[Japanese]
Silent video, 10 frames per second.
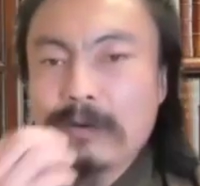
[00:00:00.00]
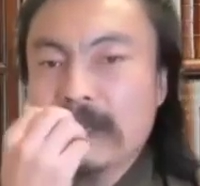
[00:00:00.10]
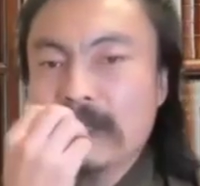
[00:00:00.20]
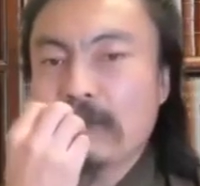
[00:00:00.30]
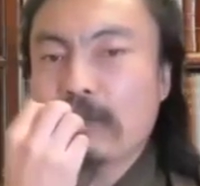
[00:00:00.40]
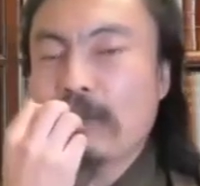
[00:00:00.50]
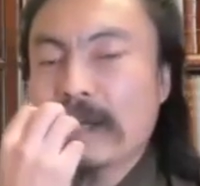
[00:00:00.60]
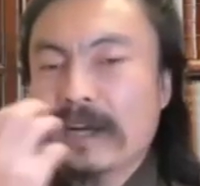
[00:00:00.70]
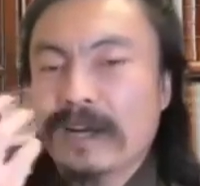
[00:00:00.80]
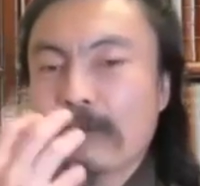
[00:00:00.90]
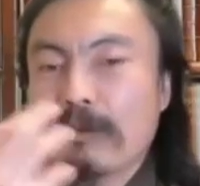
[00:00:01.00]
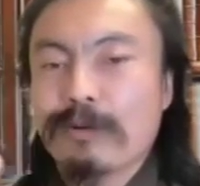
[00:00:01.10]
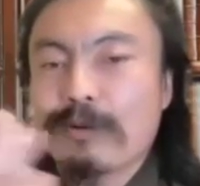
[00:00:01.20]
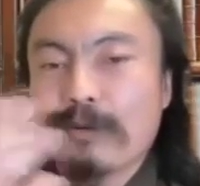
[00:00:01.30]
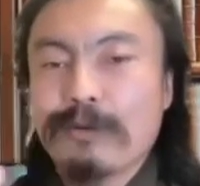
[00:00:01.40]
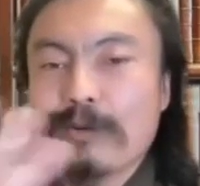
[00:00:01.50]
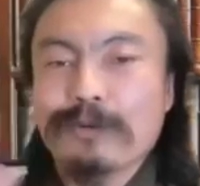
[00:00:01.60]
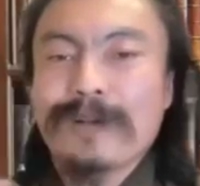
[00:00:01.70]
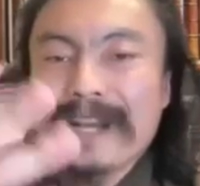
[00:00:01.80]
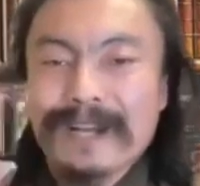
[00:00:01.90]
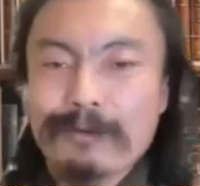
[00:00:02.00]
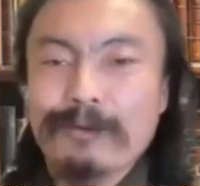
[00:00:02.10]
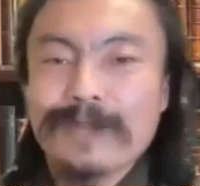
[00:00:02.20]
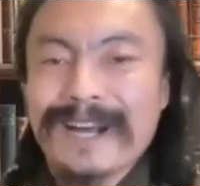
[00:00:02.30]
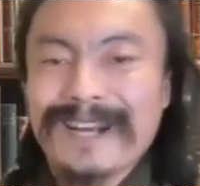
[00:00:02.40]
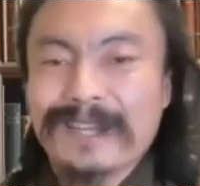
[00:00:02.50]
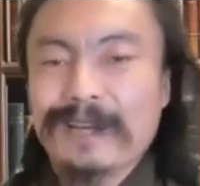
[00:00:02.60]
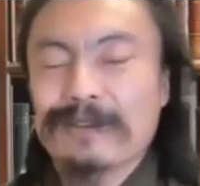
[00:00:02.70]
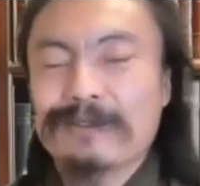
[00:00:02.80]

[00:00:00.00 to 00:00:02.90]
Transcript: 私の声からこう音がこう流れて、